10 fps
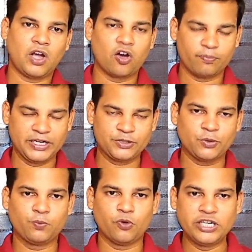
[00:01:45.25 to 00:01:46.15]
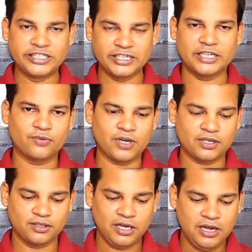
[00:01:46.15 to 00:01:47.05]
ఆర్ మెట్రోపాలిటన్
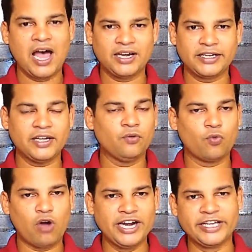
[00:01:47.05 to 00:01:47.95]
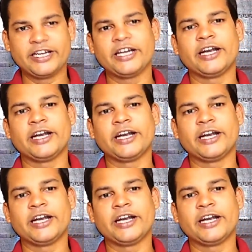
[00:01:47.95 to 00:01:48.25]
నెట్వర్క్ వ్యాన్ అంటే వైడ్ ఏరియా